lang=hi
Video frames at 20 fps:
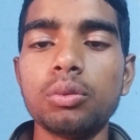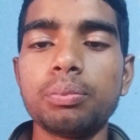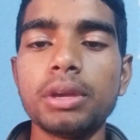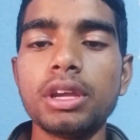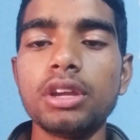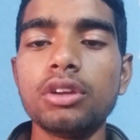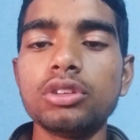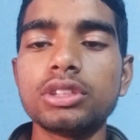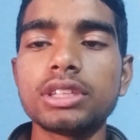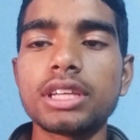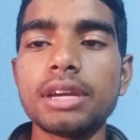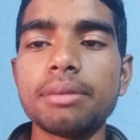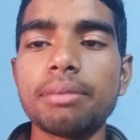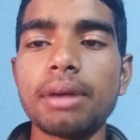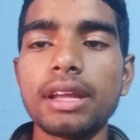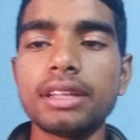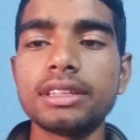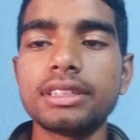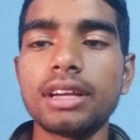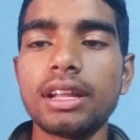फिर उसके
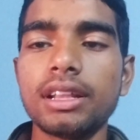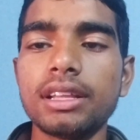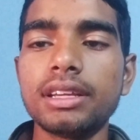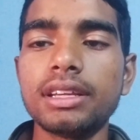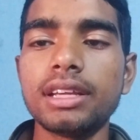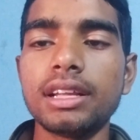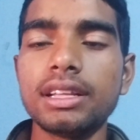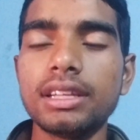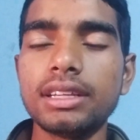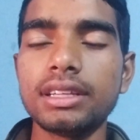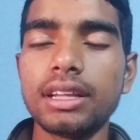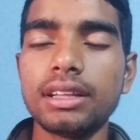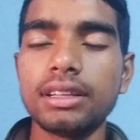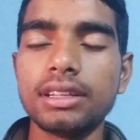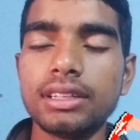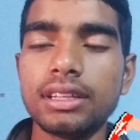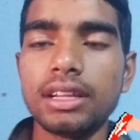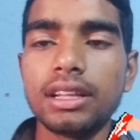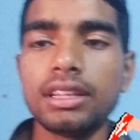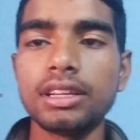बाद जल्दी जल्दी
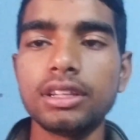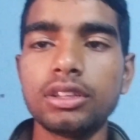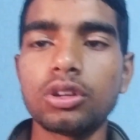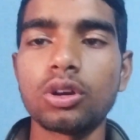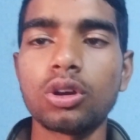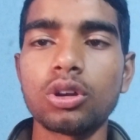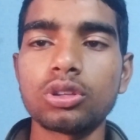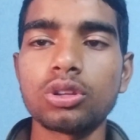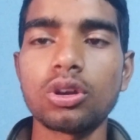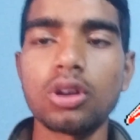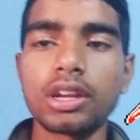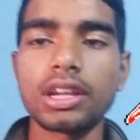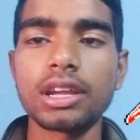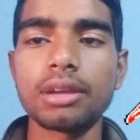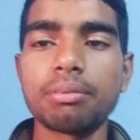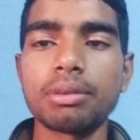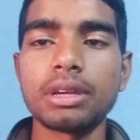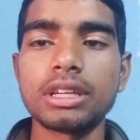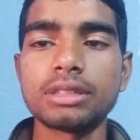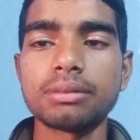जल्दी जल्दी दौड़ दौड़
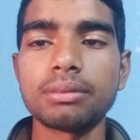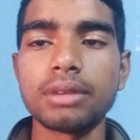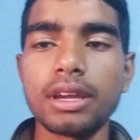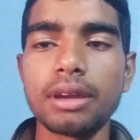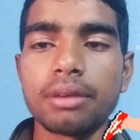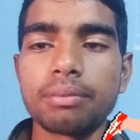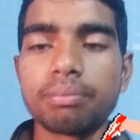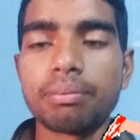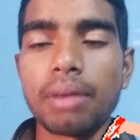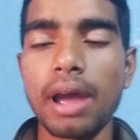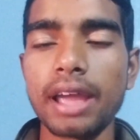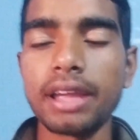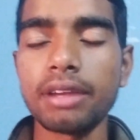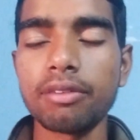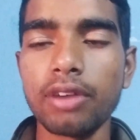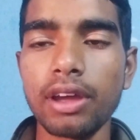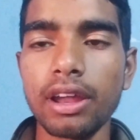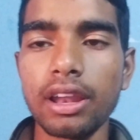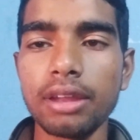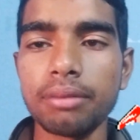के बीच में
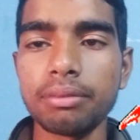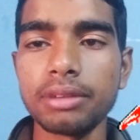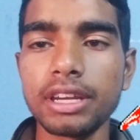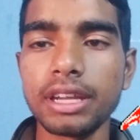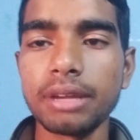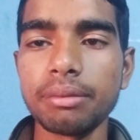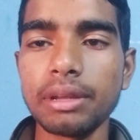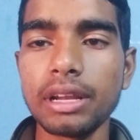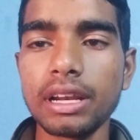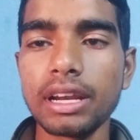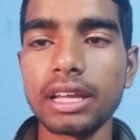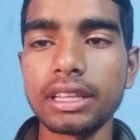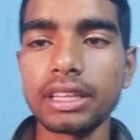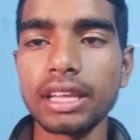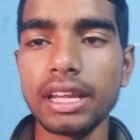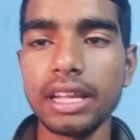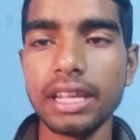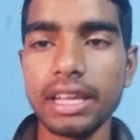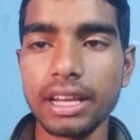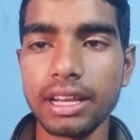बाइक वाला भी नहीं मिल रहा
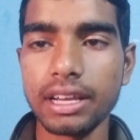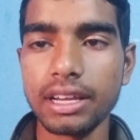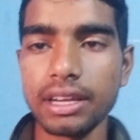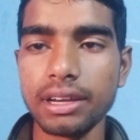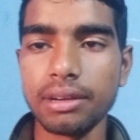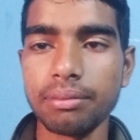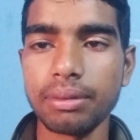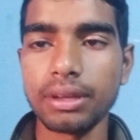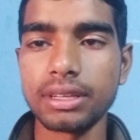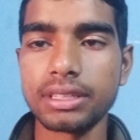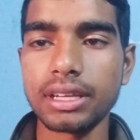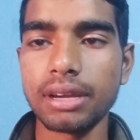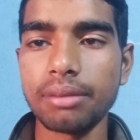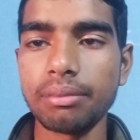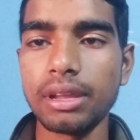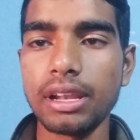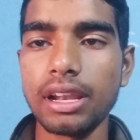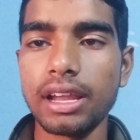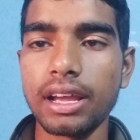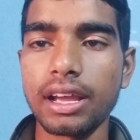था एक बच्चा
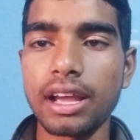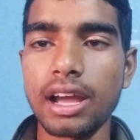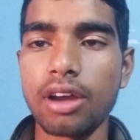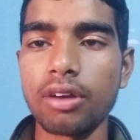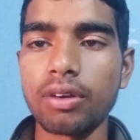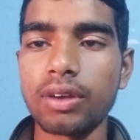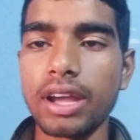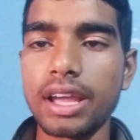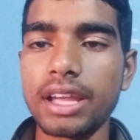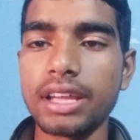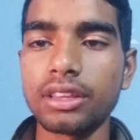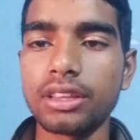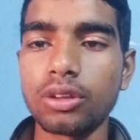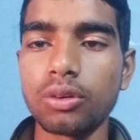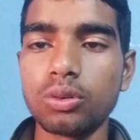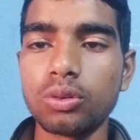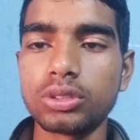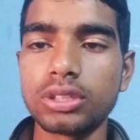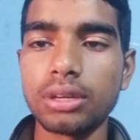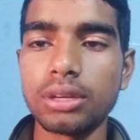मिला गांव का ही
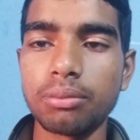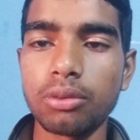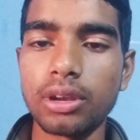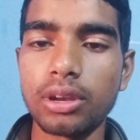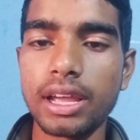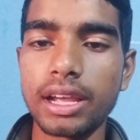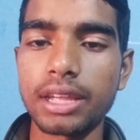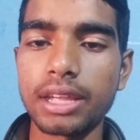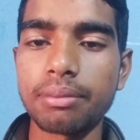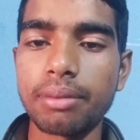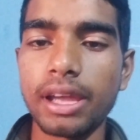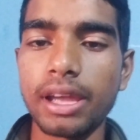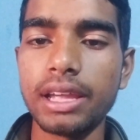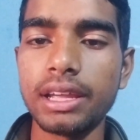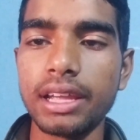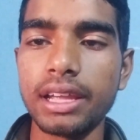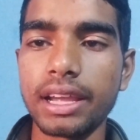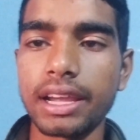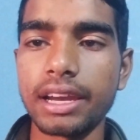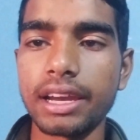तो उसे बोला कि
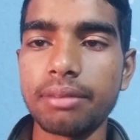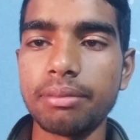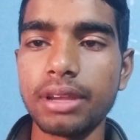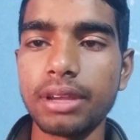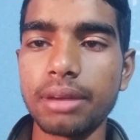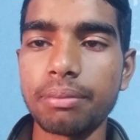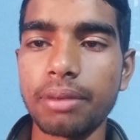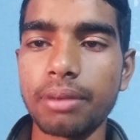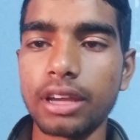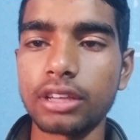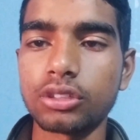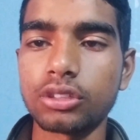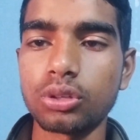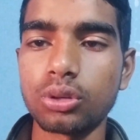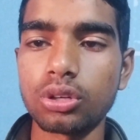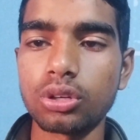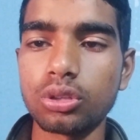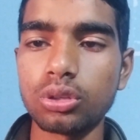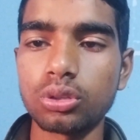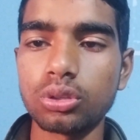भाई एकेडमी के पास
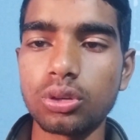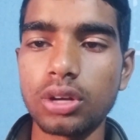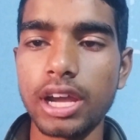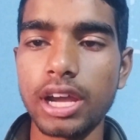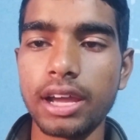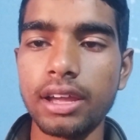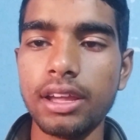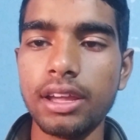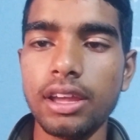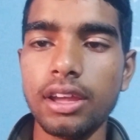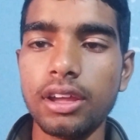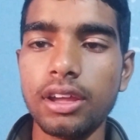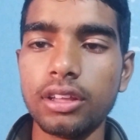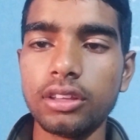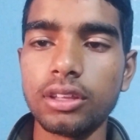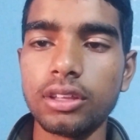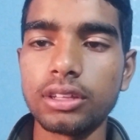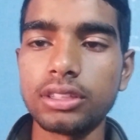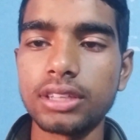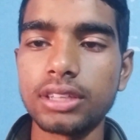छोड़ दो थोड़ा
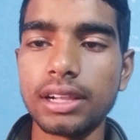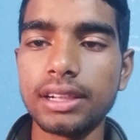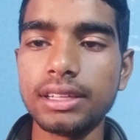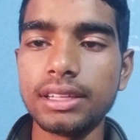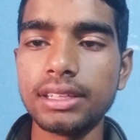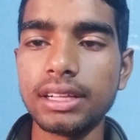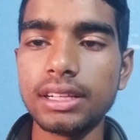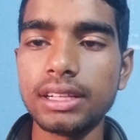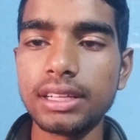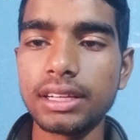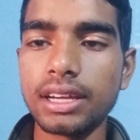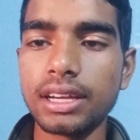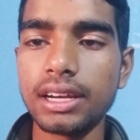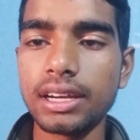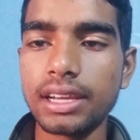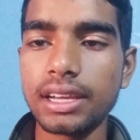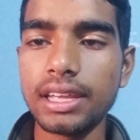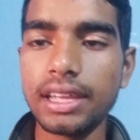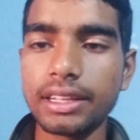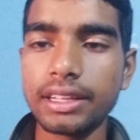तो जल्दी जल्दी
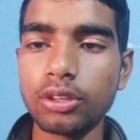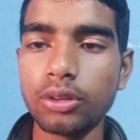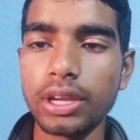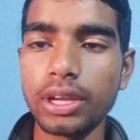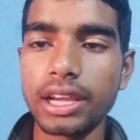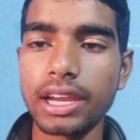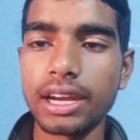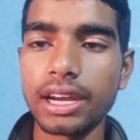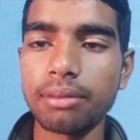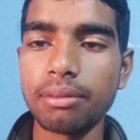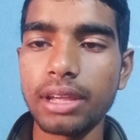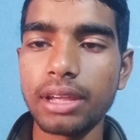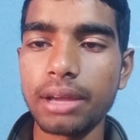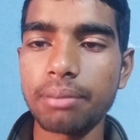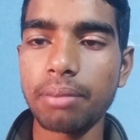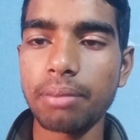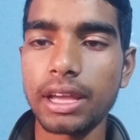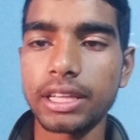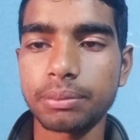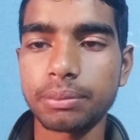करके एक तो एकेडमी
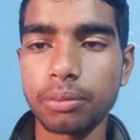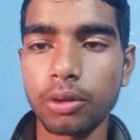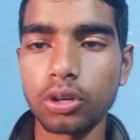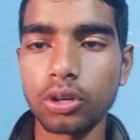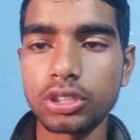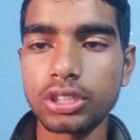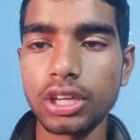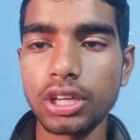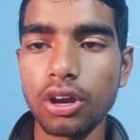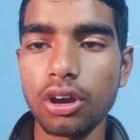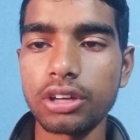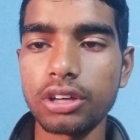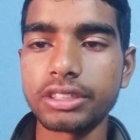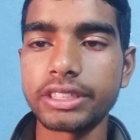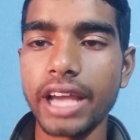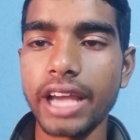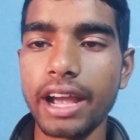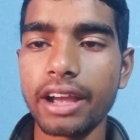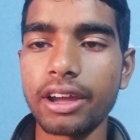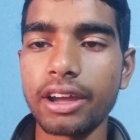के पास पहुँचे
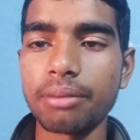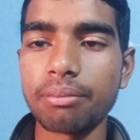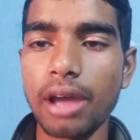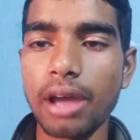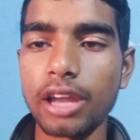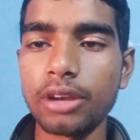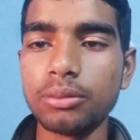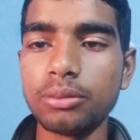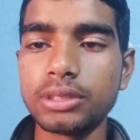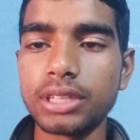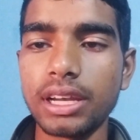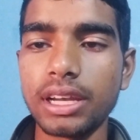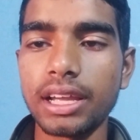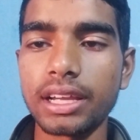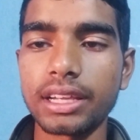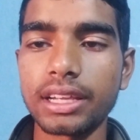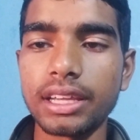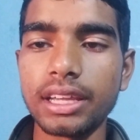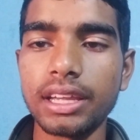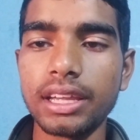और जाकर मालूम
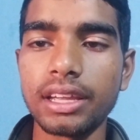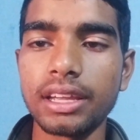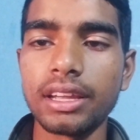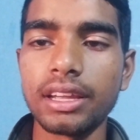चला कि